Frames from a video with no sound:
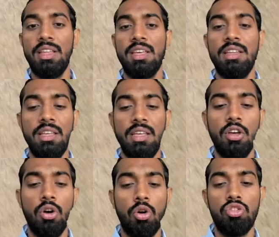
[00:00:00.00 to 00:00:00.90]
दिखी थी
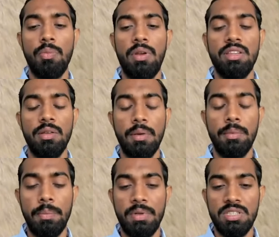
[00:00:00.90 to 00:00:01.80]
और उससे पहले जब यहाँ
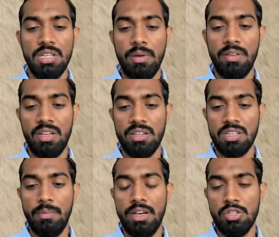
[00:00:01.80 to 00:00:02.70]
पे पंजाब एस
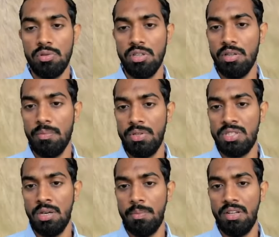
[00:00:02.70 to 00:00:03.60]
का मैच होता तब पिच यहाँ पर